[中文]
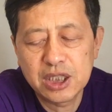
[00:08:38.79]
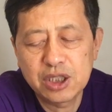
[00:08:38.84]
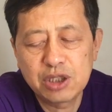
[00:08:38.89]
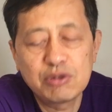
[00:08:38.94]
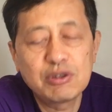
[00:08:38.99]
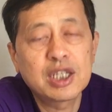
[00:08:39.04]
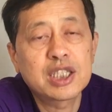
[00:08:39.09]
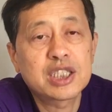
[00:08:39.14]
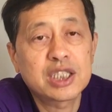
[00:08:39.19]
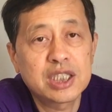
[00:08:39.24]

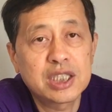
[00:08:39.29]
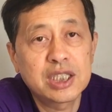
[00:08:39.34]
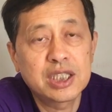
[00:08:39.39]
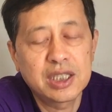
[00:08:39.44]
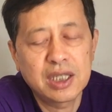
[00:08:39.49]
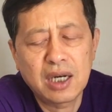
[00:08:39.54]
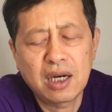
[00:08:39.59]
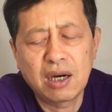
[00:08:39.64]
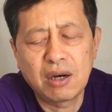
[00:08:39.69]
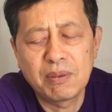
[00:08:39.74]
七月十
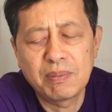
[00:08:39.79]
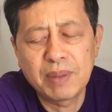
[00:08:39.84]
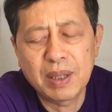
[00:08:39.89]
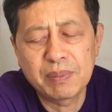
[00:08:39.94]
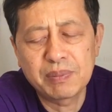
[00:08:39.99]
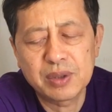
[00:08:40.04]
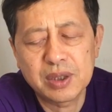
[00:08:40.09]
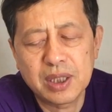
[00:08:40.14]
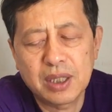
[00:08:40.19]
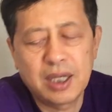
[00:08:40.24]
七号
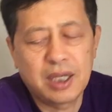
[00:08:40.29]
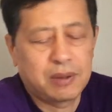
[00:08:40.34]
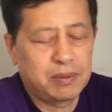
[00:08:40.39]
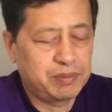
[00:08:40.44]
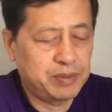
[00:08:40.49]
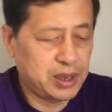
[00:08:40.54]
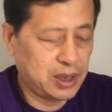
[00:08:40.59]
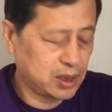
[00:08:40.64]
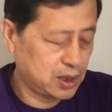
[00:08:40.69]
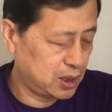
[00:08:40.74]
颁布的啊，我
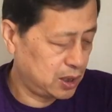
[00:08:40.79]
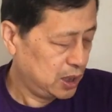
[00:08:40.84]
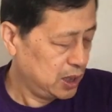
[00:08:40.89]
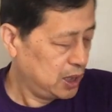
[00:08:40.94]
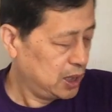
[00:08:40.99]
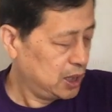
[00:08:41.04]
们讲到。